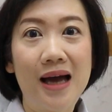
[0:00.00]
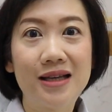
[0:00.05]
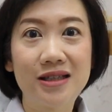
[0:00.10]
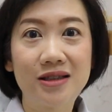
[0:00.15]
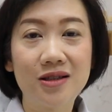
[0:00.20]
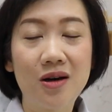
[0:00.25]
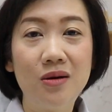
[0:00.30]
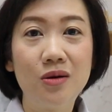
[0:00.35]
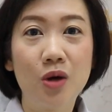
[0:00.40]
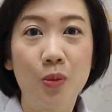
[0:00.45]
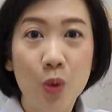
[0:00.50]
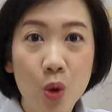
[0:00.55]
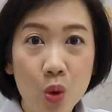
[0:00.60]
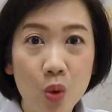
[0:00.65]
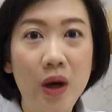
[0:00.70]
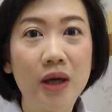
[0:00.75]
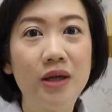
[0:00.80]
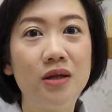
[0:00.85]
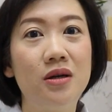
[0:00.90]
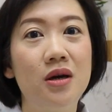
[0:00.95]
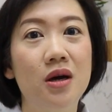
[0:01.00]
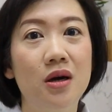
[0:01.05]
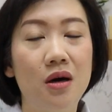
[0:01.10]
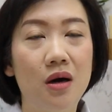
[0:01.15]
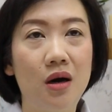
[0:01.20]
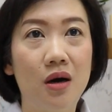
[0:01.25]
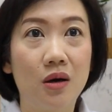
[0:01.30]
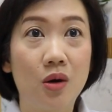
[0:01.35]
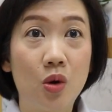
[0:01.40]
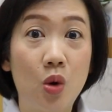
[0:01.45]
อาจจะต้องรบกวน
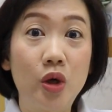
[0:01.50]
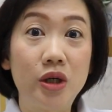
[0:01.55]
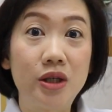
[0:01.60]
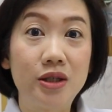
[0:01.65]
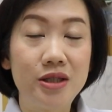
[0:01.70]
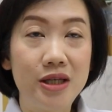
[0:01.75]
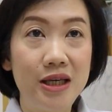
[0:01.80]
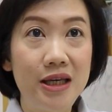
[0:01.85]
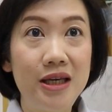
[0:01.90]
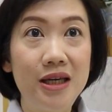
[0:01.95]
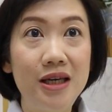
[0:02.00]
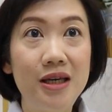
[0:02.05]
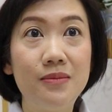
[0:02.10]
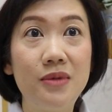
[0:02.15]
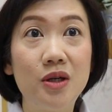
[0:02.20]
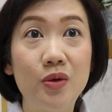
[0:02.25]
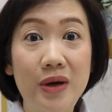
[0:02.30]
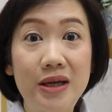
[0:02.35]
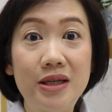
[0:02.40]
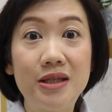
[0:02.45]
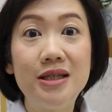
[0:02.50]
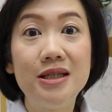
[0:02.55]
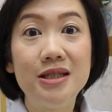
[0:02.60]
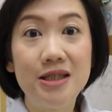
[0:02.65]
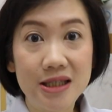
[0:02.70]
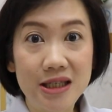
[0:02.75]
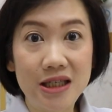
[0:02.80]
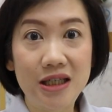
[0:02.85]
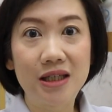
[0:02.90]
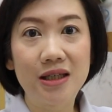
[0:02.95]
กดที่บริเวณที่
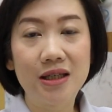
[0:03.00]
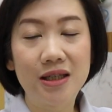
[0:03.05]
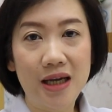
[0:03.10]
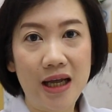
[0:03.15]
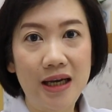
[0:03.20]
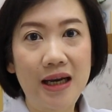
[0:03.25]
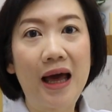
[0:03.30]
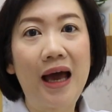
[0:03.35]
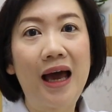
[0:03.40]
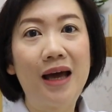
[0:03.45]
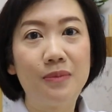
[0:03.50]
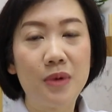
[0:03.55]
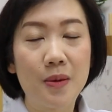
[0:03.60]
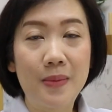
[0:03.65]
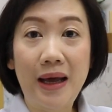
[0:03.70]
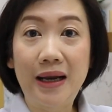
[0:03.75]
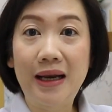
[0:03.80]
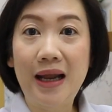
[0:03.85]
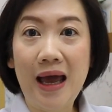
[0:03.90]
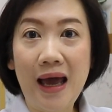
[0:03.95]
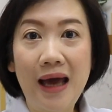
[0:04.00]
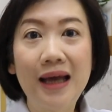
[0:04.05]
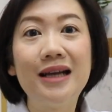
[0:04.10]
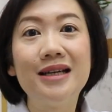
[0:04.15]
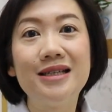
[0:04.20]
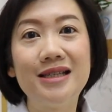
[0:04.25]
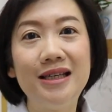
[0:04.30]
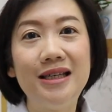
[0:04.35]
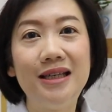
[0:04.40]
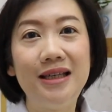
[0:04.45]
ฉีดนานๆประมาณ 5
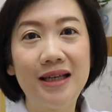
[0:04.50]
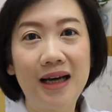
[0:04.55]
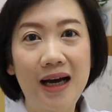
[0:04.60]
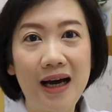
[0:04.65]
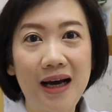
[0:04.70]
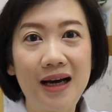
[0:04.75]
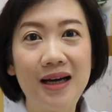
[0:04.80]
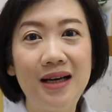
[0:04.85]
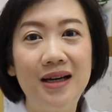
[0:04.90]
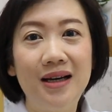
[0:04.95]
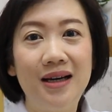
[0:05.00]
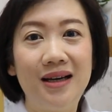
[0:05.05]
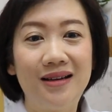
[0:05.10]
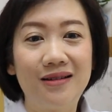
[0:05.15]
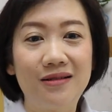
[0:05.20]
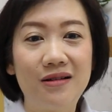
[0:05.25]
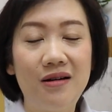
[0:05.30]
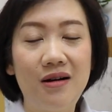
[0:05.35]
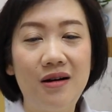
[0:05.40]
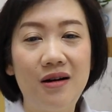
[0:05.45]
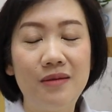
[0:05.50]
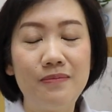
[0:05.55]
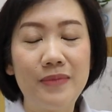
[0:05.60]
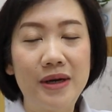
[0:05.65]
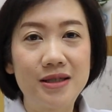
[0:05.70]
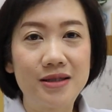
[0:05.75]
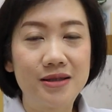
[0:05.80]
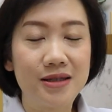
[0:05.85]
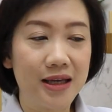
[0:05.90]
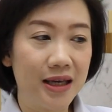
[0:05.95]
นาทีค่ะ แล้วก็มั
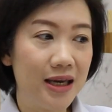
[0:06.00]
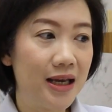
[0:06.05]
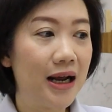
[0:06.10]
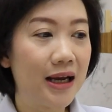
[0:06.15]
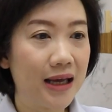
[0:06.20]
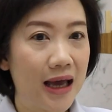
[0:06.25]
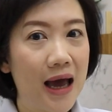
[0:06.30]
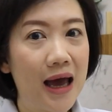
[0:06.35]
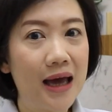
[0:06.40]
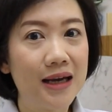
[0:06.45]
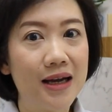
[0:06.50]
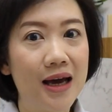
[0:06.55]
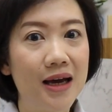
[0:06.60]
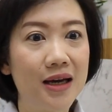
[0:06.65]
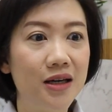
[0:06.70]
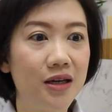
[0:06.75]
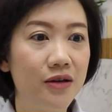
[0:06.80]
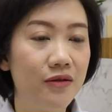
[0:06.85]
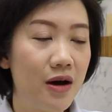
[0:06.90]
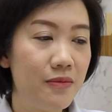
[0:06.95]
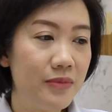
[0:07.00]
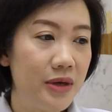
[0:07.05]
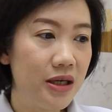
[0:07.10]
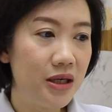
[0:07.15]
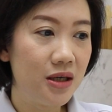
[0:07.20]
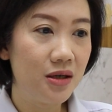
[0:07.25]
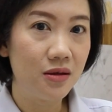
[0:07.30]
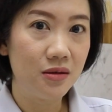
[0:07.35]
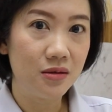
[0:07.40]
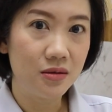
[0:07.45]
นสังเกตอาการถ้าเกิดว่ามี
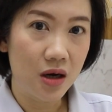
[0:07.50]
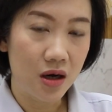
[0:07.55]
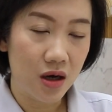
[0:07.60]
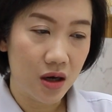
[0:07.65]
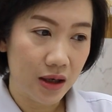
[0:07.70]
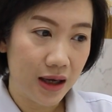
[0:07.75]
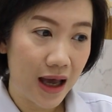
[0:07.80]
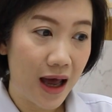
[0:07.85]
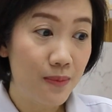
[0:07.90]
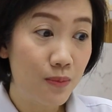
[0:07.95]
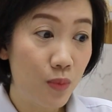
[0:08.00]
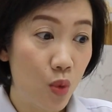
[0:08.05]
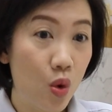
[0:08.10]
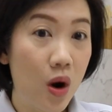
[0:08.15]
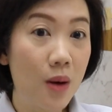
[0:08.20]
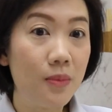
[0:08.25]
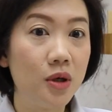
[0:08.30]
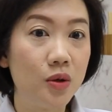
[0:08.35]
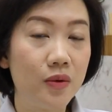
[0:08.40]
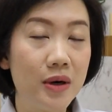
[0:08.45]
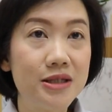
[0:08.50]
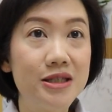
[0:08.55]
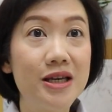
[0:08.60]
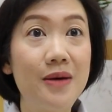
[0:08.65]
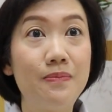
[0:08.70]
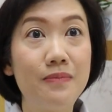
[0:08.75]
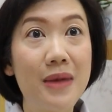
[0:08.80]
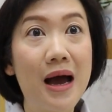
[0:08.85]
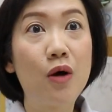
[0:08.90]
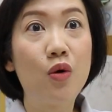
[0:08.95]
การบวมหรือว่าเจ็
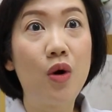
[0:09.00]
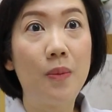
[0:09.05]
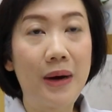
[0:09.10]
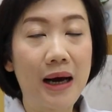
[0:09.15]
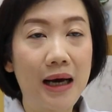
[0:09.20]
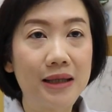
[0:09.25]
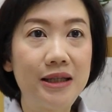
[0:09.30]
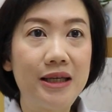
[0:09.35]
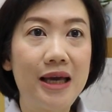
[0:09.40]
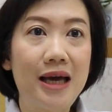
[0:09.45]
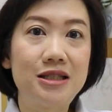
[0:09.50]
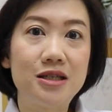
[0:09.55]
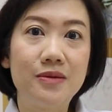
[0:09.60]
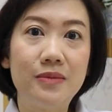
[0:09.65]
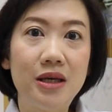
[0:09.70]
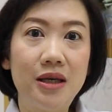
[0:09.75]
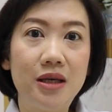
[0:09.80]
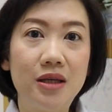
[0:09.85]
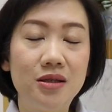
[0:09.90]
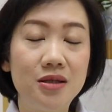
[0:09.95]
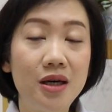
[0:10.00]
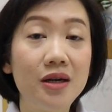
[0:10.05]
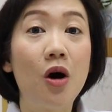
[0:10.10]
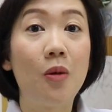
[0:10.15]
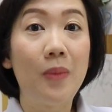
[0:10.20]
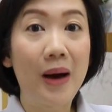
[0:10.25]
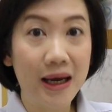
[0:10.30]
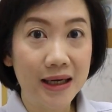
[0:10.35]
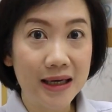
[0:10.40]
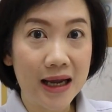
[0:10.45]
บมากกว่าปกติ อาจจะมีเลือดอ
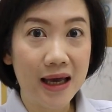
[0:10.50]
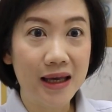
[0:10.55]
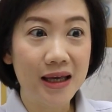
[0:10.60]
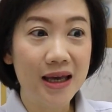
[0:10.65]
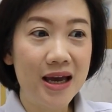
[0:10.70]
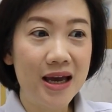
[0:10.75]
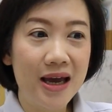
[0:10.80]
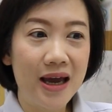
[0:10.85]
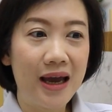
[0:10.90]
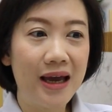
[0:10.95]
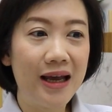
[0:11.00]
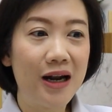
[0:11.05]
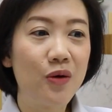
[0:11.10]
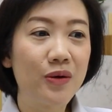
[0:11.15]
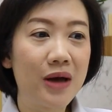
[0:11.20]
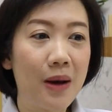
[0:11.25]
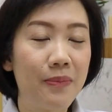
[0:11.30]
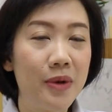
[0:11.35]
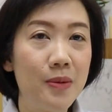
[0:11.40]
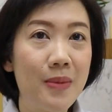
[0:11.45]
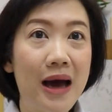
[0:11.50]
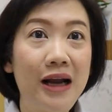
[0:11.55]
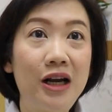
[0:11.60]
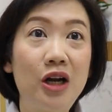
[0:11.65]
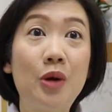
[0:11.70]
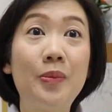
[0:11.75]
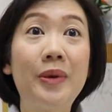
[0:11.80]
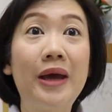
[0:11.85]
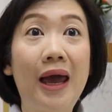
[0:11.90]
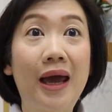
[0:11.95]
อกภายในให้เรากลับไปบ้าน
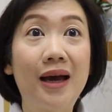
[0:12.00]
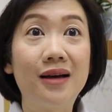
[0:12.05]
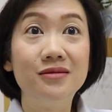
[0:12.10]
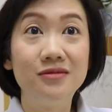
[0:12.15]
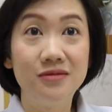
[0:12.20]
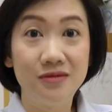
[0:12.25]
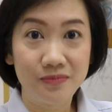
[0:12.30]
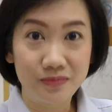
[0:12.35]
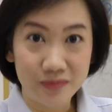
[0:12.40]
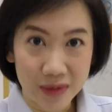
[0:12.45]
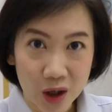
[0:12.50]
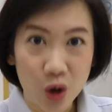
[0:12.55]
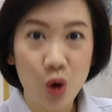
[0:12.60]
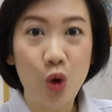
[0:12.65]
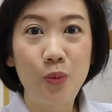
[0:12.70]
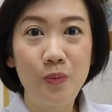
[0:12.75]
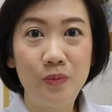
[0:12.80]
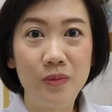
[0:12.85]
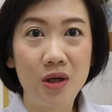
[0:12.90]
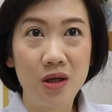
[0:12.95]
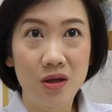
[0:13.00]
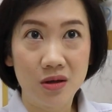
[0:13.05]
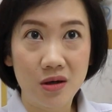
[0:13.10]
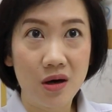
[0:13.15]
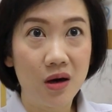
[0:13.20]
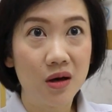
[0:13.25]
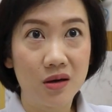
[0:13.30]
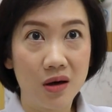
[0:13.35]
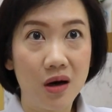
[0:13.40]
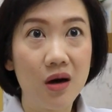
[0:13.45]
เอาน้ำแข็งประคบก
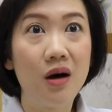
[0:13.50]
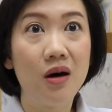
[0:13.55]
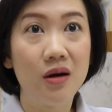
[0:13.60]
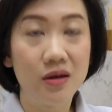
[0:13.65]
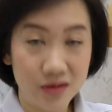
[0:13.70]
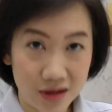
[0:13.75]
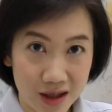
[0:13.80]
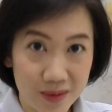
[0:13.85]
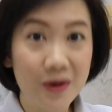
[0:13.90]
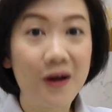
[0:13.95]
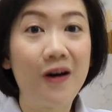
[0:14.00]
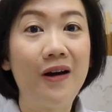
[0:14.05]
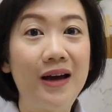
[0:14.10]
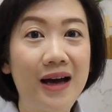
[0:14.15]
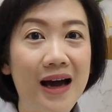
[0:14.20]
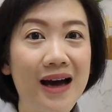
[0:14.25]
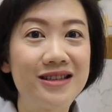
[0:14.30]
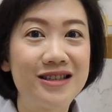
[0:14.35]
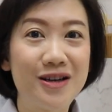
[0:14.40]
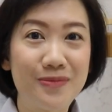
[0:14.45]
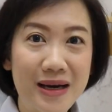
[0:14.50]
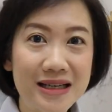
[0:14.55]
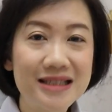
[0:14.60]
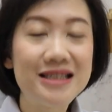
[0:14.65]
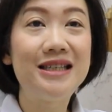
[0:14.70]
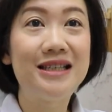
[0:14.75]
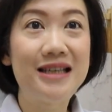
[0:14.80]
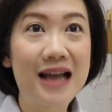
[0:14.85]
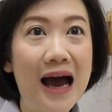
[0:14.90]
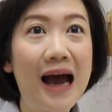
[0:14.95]
ก็เรียบร้อยค่ะ สามารถ
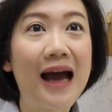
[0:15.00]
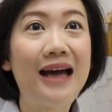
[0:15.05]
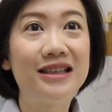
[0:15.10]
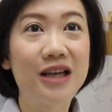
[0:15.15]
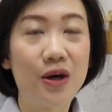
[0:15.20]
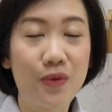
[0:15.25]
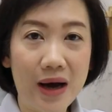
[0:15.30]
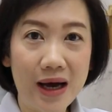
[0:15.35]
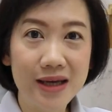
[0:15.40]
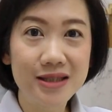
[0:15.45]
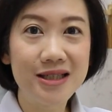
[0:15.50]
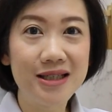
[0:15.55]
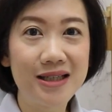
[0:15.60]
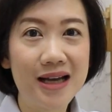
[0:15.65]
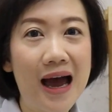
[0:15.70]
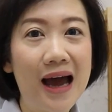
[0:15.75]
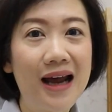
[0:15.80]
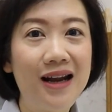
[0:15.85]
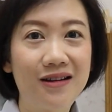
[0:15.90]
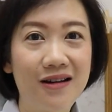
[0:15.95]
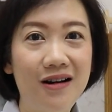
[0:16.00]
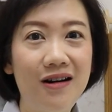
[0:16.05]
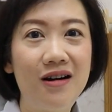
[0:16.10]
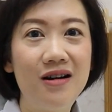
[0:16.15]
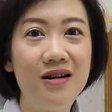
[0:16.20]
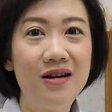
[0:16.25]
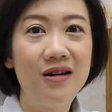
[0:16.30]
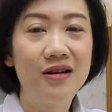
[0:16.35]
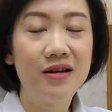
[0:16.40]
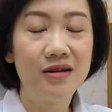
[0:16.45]
ฉีดได้ แต่ว่าฉีดได้แล้วก็
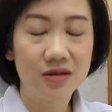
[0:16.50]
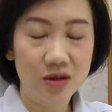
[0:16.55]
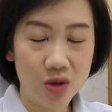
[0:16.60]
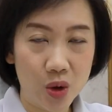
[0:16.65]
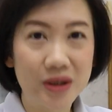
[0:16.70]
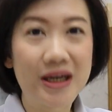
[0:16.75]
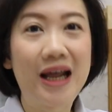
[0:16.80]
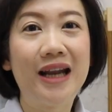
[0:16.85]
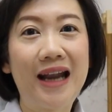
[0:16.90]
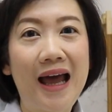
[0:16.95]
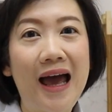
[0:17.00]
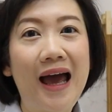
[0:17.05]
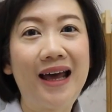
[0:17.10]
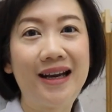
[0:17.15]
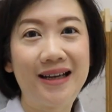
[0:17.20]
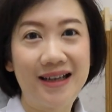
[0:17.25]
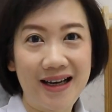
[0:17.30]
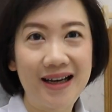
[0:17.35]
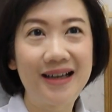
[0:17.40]
กดนานๆ